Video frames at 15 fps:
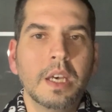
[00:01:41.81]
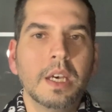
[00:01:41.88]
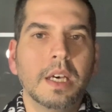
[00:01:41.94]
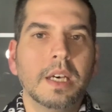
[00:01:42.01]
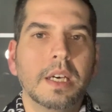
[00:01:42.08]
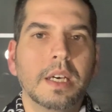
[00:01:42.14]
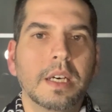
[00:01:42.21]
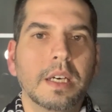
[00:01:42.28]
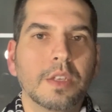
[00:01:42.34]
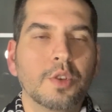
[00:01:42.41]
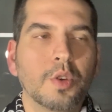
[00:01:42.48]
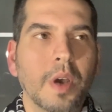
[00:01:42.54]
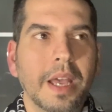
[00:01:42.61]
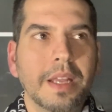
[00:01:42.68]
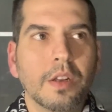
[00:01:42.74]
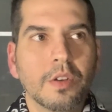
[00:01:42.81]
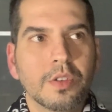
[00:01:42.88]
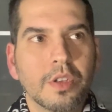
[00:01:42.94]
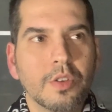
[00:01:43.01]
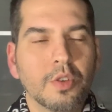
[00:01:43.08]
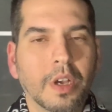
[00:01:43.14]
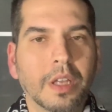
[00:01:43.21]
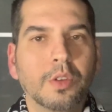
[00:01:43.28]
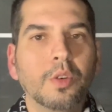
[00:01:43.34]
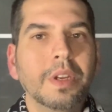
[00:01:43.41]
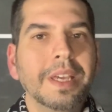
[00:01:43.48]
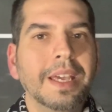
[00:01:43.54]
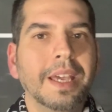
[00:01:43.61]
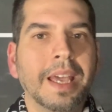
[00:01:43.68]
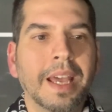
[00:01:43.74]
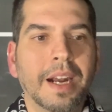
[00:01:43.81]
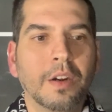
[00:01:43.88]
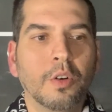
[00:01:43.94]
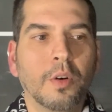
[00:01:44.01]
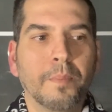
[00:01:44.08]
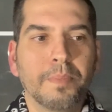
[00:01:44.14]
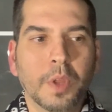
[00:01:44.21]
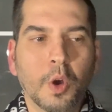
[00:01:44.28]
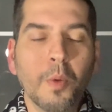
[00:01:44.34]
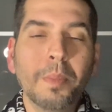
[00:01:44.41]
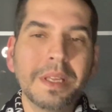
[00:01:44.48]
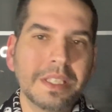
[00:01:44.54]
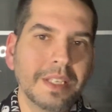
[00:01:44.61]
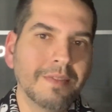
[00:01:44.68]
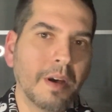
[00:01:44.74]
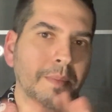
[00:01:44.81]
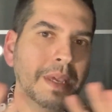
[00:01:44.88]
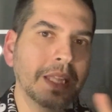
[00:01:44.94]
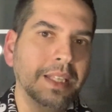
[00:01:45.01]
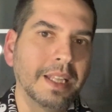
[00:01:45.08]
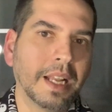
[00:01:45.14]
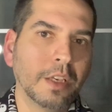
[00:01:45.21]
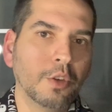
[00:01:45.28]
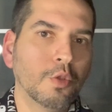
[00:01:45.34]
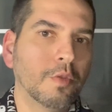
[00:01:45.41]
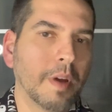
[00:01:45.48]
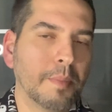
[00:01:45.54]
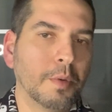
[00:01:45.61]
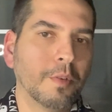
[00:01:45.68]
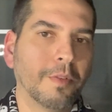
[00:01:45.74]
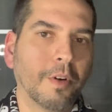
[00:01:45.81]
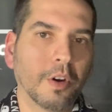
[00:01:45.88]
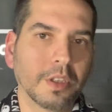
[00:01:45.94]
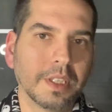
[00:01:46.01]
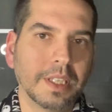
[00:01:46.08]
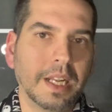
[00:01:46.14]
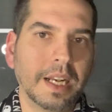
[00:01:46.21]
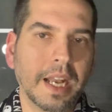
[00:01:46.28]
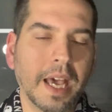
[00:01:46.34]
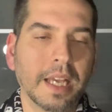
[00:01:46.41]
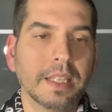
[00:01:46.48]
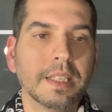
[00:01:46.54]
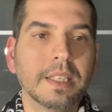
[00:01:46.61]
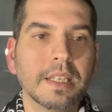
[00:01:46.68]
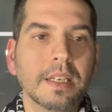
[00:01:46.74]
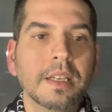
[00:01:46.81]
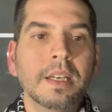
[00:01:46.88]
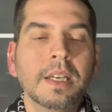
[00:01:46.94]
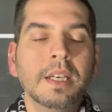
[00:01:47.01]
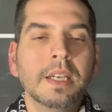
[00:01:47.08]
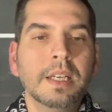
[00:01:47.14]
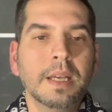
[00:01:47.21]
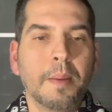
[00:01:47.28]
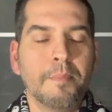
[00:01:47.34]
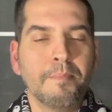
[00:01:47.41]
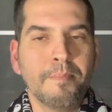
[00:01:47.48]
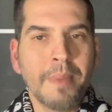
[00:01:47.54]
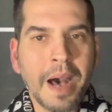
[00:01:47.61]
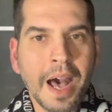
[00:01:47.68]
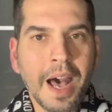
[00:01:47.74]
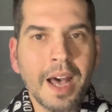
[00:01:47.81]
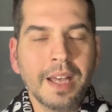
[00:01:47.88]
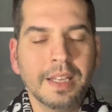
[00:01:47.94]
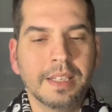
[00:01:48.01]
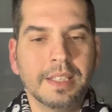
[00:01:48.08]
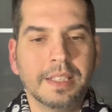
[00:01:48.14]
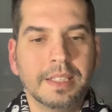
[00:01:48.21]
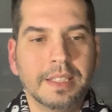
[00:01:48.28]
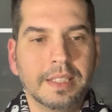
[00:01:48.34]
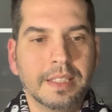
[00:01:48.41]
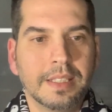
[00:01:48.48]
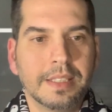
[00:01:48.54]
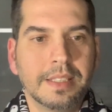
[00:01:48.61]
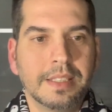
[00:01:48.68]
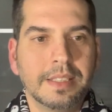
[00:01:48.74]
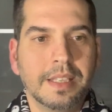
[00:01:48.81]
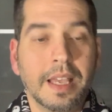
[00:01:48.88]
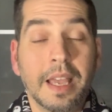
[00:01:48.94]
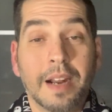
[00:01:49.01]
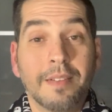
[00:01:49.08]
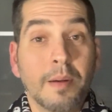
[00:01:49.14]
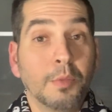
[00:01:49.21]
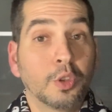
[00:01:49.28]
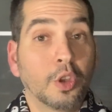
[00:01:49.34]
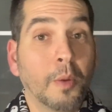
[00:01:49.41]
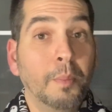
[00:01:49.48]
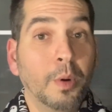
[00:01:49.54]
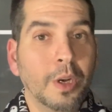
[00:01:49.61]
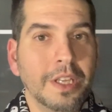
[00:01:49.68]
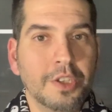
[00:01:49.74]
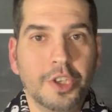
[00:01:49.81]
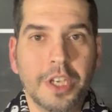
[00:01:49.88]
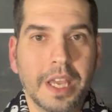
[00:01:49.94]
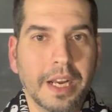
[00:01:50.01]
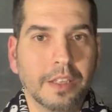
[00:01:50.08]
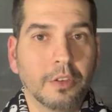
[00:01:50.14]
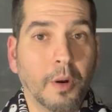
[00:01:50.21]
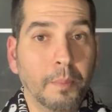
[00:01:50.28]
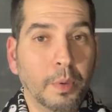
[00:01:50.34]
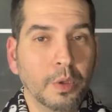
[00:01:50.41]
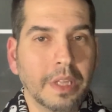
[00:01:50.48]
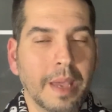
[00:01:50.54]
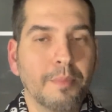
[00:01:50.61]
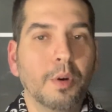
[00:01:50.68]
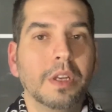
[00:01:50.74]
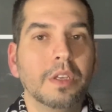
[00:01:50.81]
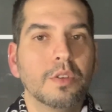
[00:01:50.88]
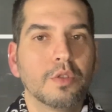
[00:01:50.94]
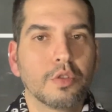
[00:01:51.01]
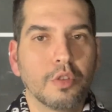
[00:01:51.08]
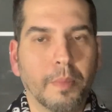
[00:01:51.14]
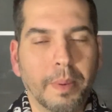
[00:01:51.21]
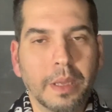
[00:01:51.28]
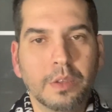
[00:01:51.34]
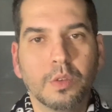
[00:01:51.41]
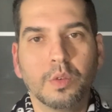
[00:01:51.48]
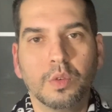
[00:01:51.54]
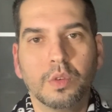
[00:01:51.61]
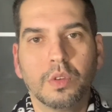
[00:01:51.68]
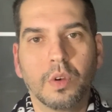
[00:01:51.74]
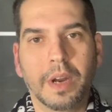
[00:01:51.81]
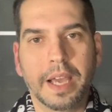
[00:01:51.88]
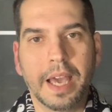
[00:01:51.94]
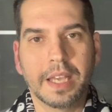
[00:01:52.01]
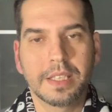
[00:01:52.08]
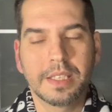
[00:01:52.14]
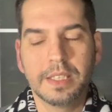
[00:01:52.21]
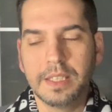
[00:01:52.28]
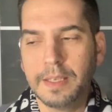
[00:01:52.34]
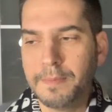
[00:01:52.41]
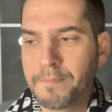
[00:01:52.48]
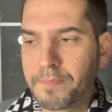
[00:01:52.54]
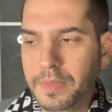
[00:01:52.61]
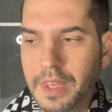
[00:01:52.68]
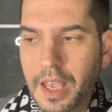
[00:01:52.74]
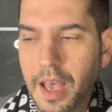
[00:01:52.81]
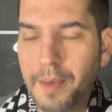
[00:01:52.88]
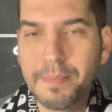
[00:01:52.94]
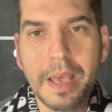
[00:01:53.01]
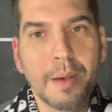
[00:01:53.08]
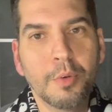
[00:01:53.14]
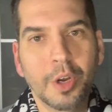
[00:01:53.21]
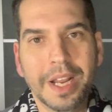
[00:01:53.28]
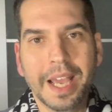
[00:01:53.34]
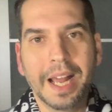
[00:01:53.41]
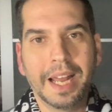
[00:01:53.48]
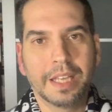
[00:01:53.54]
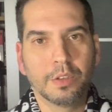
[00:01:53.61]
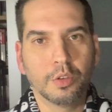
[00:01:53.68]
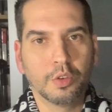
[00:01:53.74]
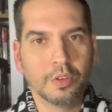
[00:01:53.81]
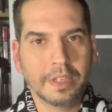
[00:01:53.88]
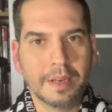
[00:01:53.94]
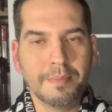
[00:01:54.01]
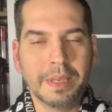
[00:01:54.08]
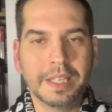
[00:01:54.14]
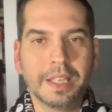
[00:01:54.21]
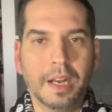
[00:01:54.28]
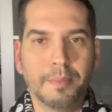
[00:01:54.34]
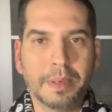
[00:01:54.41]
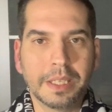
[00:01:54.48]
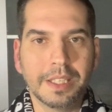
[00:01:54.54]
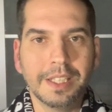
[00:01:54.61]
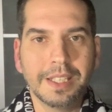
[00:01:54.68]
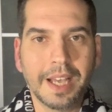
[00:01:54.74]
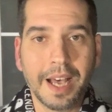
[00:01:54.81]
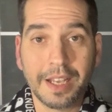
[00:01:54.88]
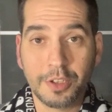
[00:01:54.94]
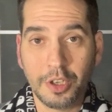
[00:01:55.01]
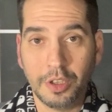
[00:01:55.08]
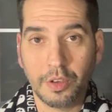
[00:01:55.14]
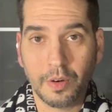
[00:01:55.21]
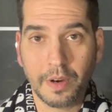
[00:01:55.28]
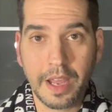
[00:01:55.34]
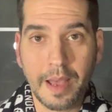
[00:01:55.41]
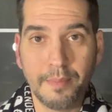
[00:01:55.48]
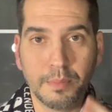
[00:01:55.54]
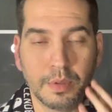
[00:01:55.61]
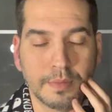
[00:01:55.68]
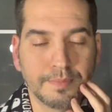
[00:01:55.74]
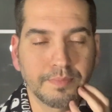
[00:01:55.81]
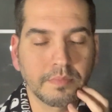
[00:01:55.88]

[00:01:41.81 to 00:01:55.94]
Eh, cioè i nostri giocatori erano complessivamente la Juve più forte del Nantes, ma eh, eravamo troppo leggeri, troppo deboli. Soprattutto, ragazzi, abbiamo regalato totalmente la partita a centrocampo.